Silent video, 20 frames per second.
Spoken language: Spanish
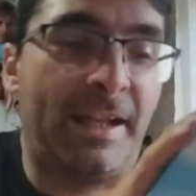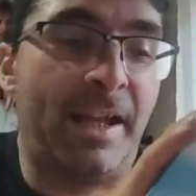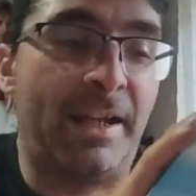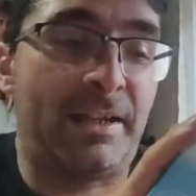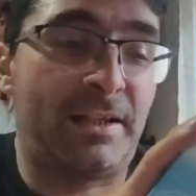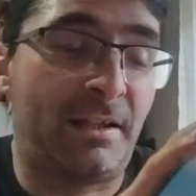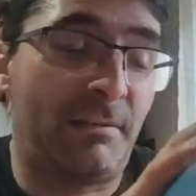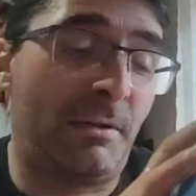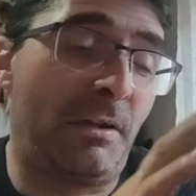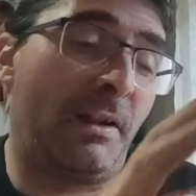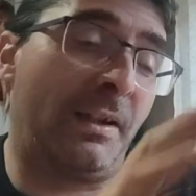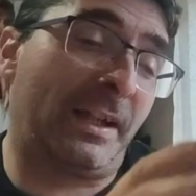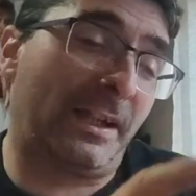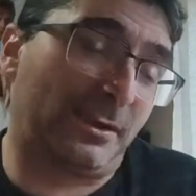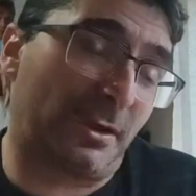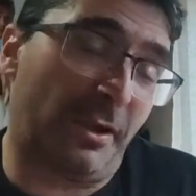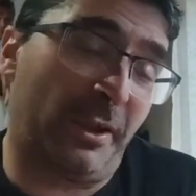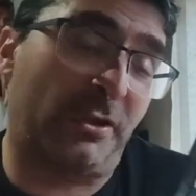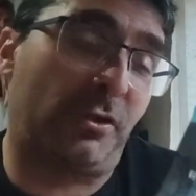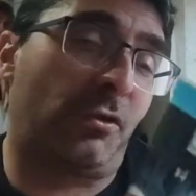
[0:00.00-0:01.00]
Nash, bueno, vaya que
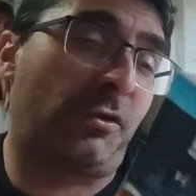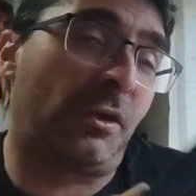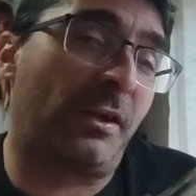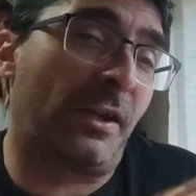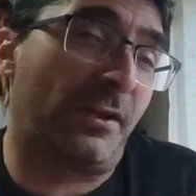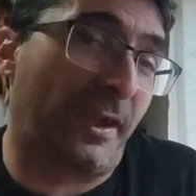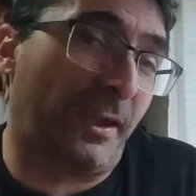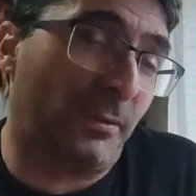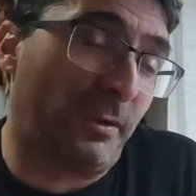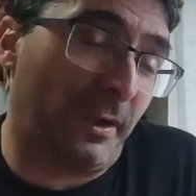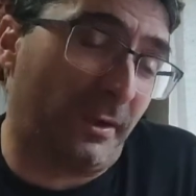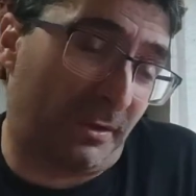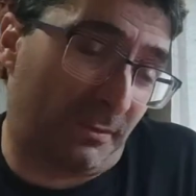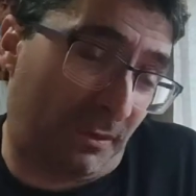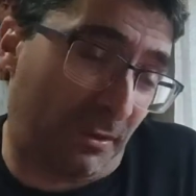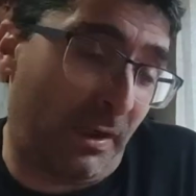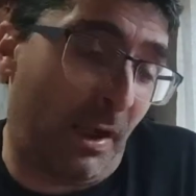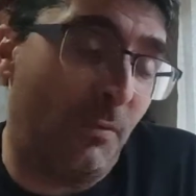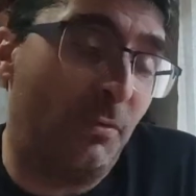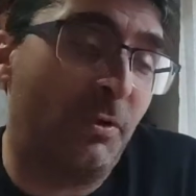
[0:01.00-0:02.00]
esto, es zona, 1
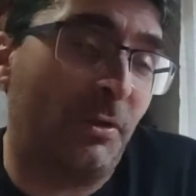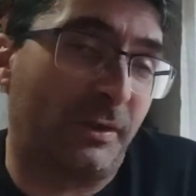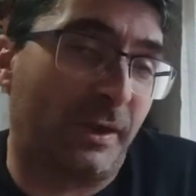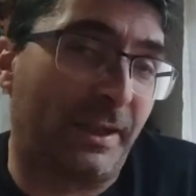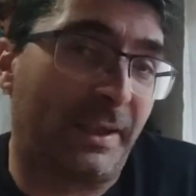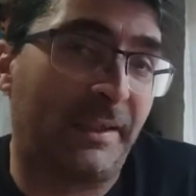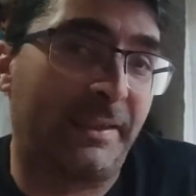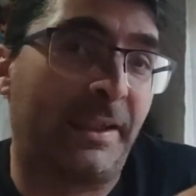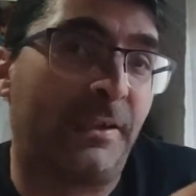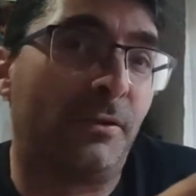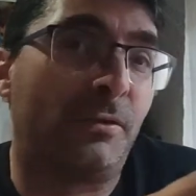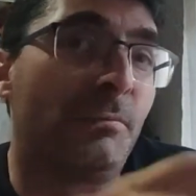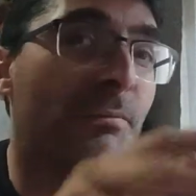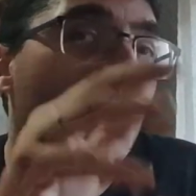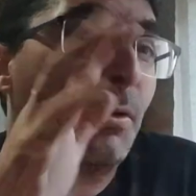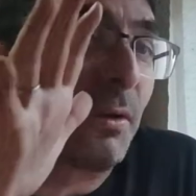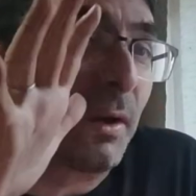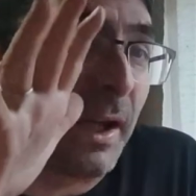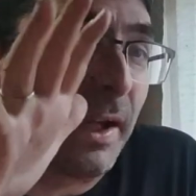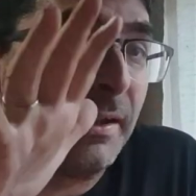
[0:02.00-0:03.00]
zona 1, tenéis que tener un
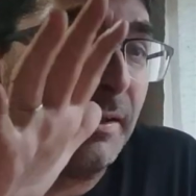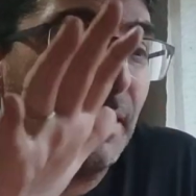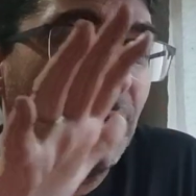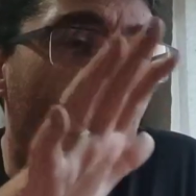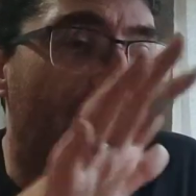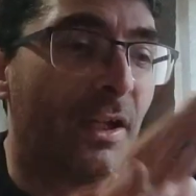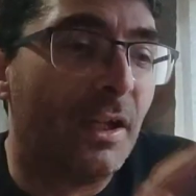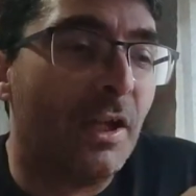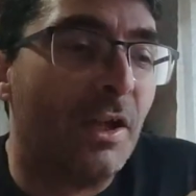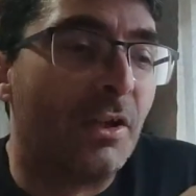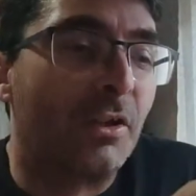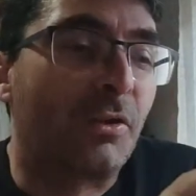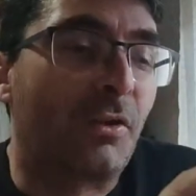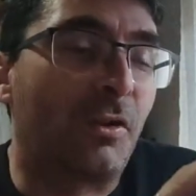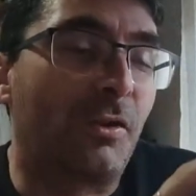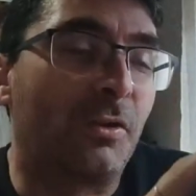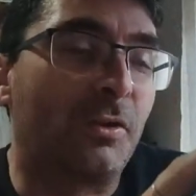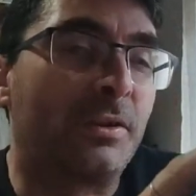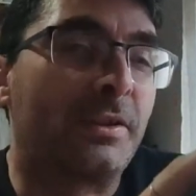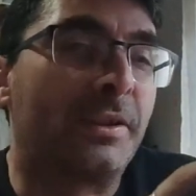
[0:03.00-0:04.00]
Blu-ray
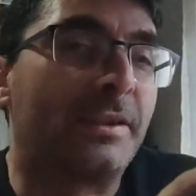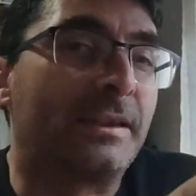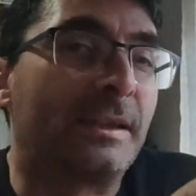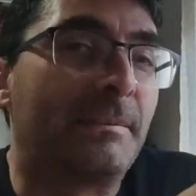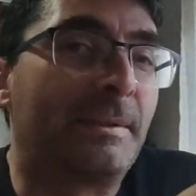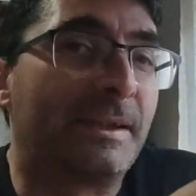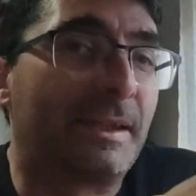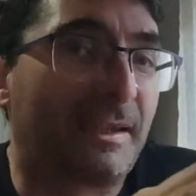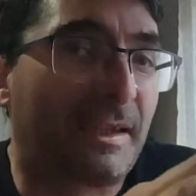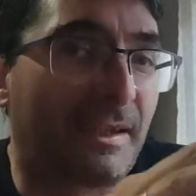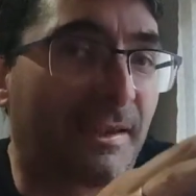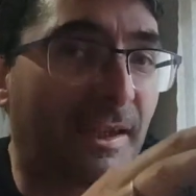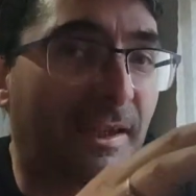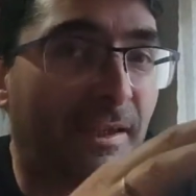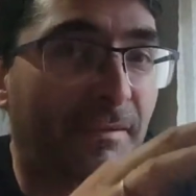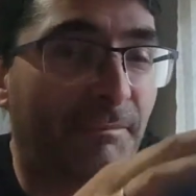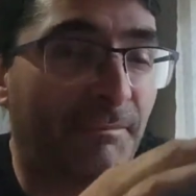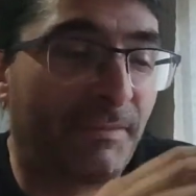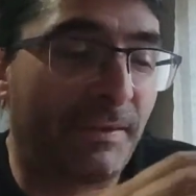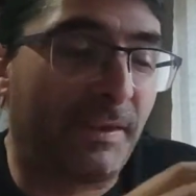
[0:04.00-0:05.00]
con sistema de
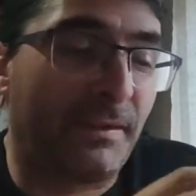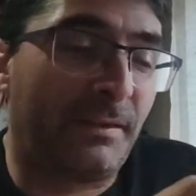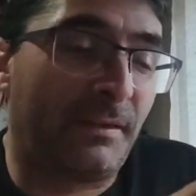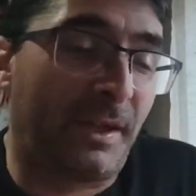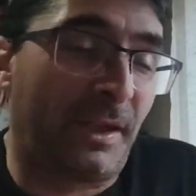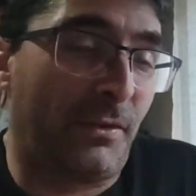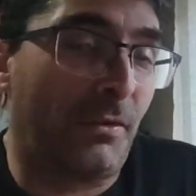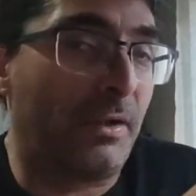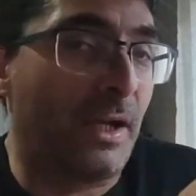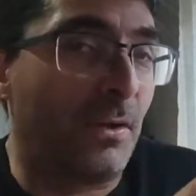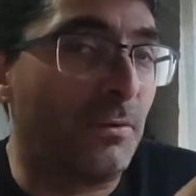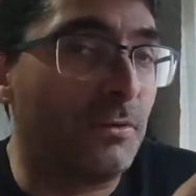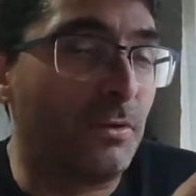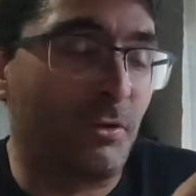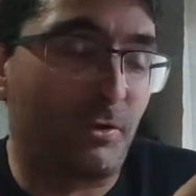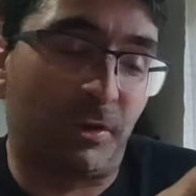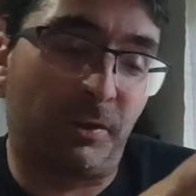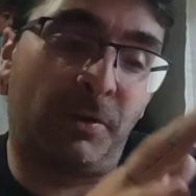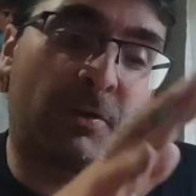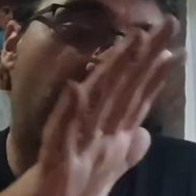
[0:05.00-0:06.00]
CC de zona
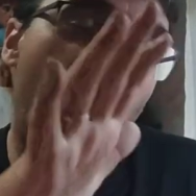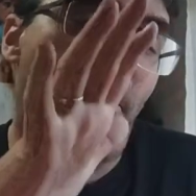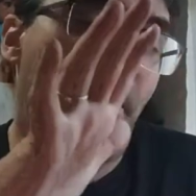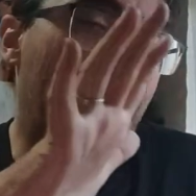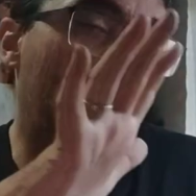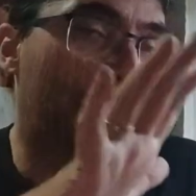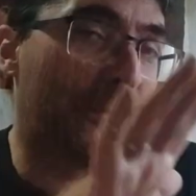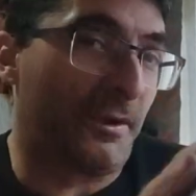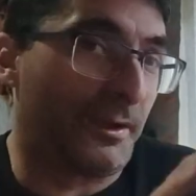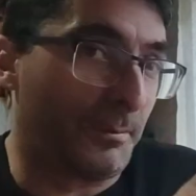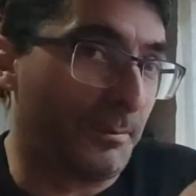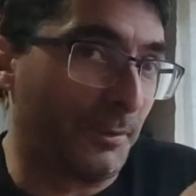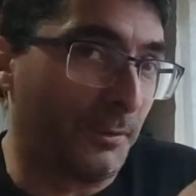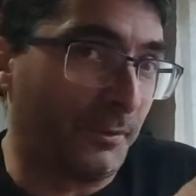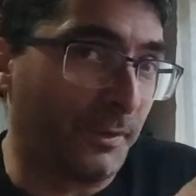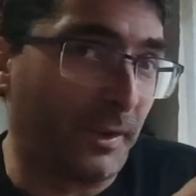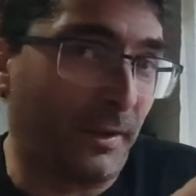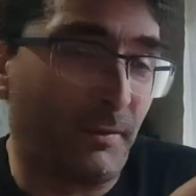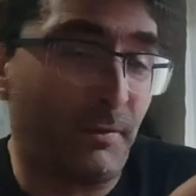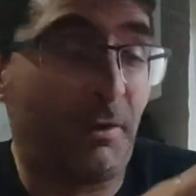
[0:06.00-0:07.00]
1, si no, no lo vais a poder
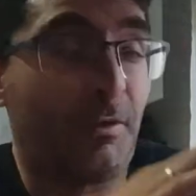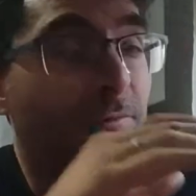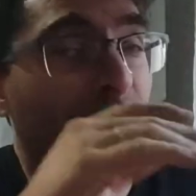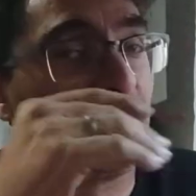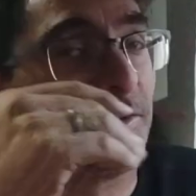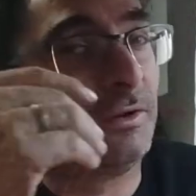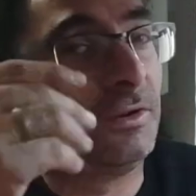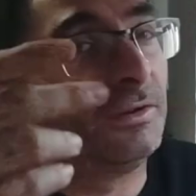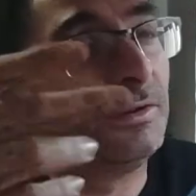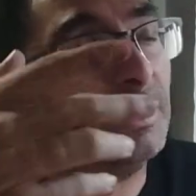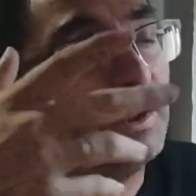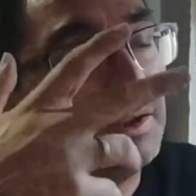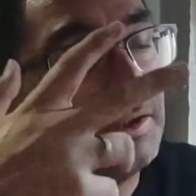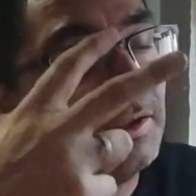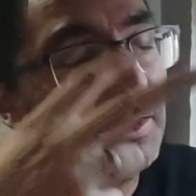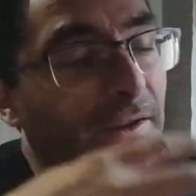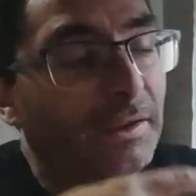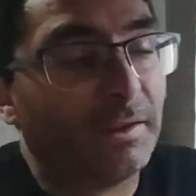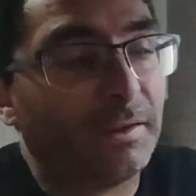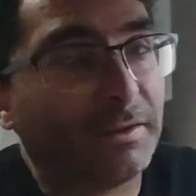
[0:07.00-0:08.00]
reproducir. Yo como tengo
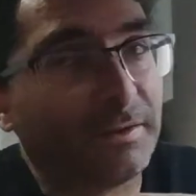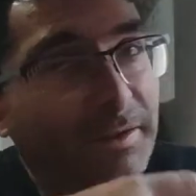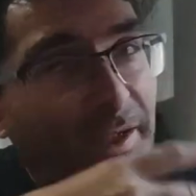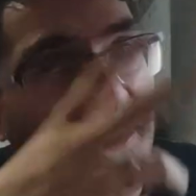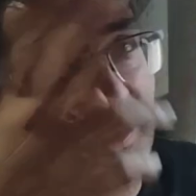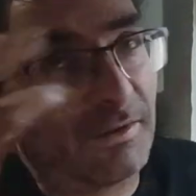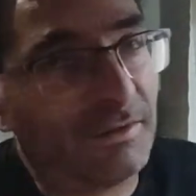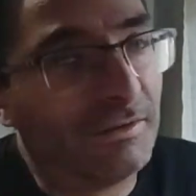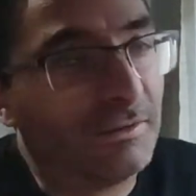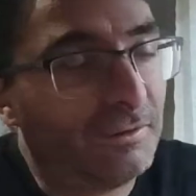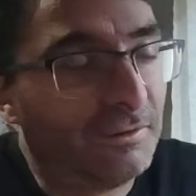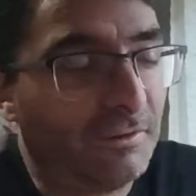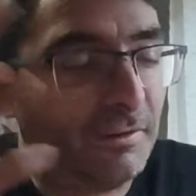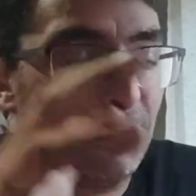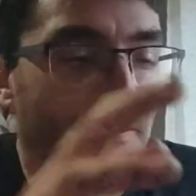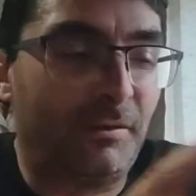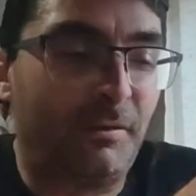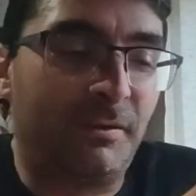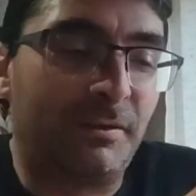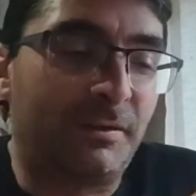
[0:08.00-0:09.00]

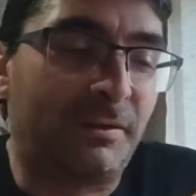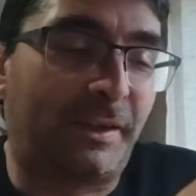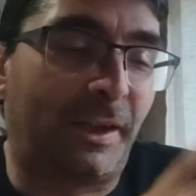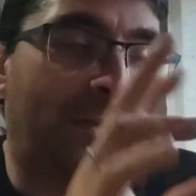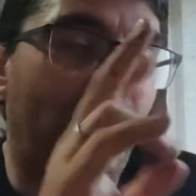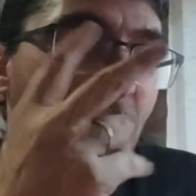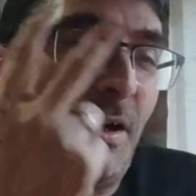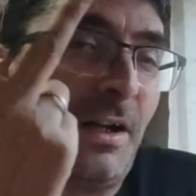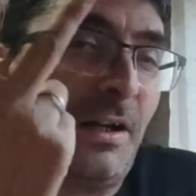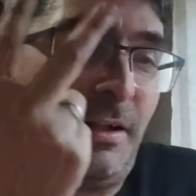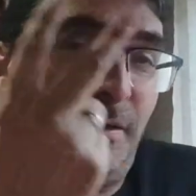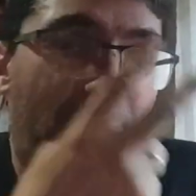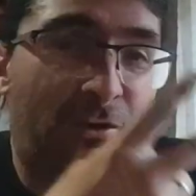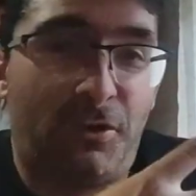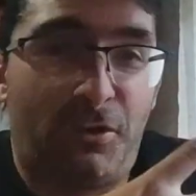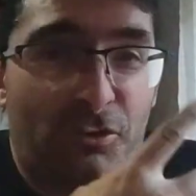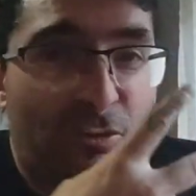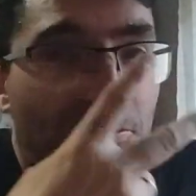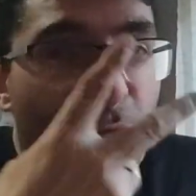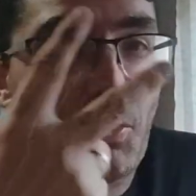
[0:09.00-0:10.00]
tengo, tengo
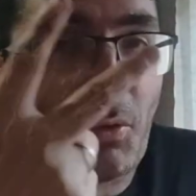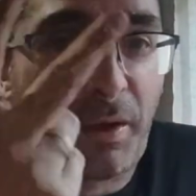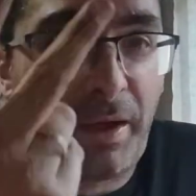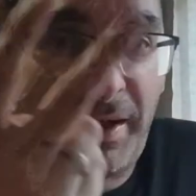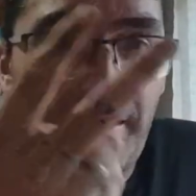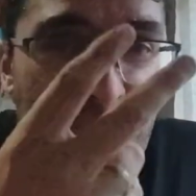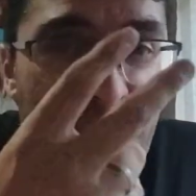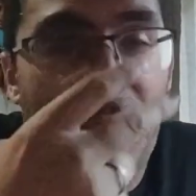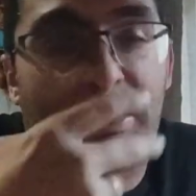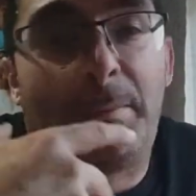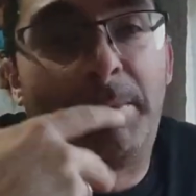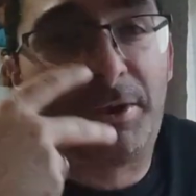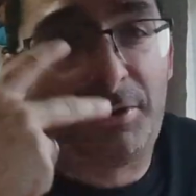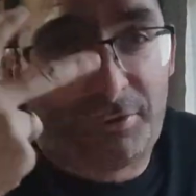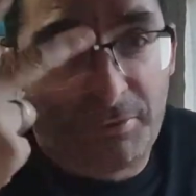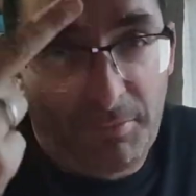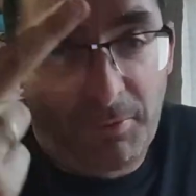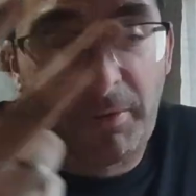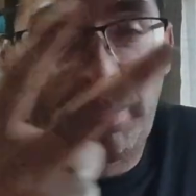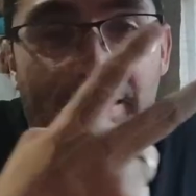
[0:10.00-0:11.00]
dos Blu-rays, dos aparatos
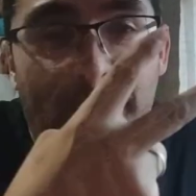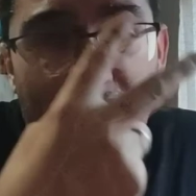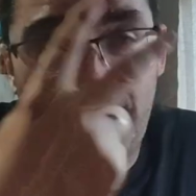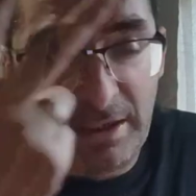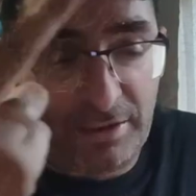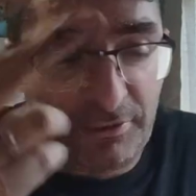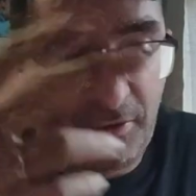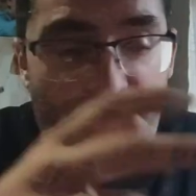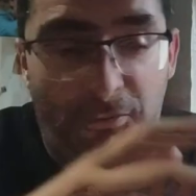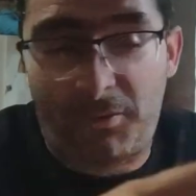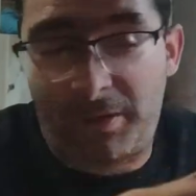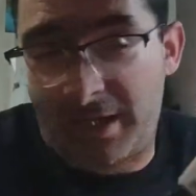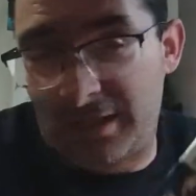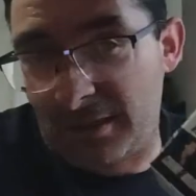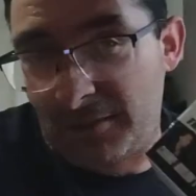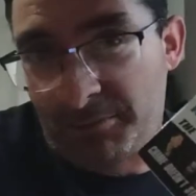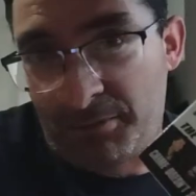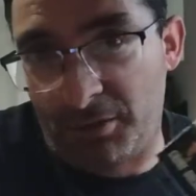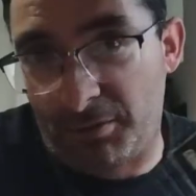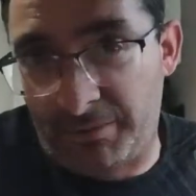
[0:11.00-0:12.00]
de Blu-ray con las dos zonas,
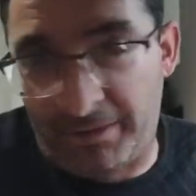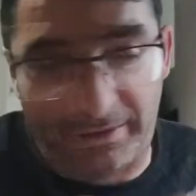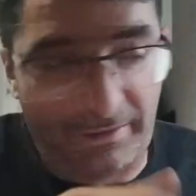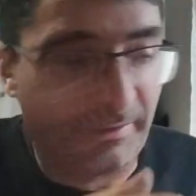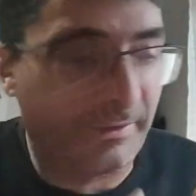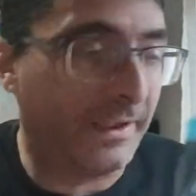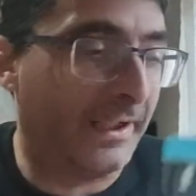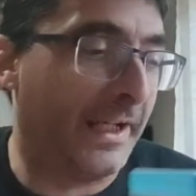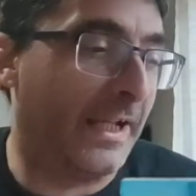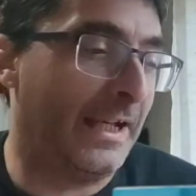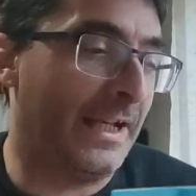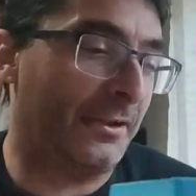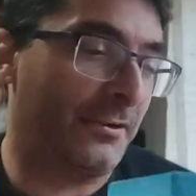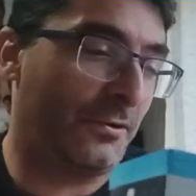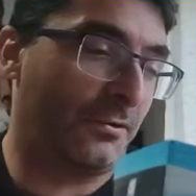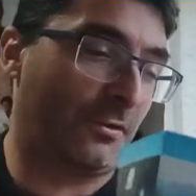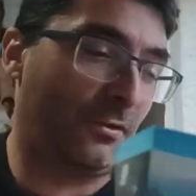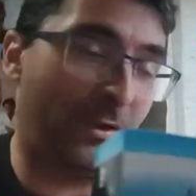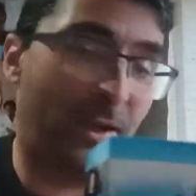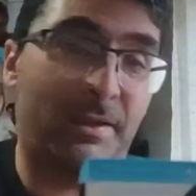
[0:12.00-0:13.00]
lo puedo ver en las
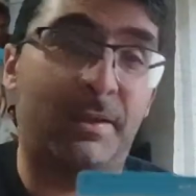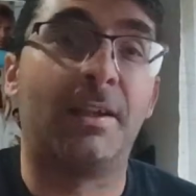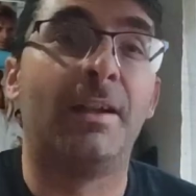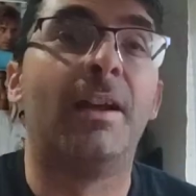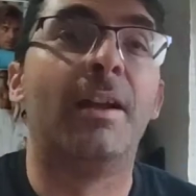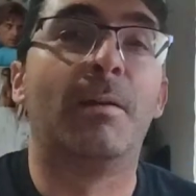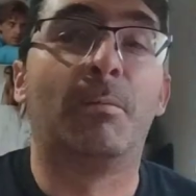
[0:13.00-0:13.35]
dos zonas.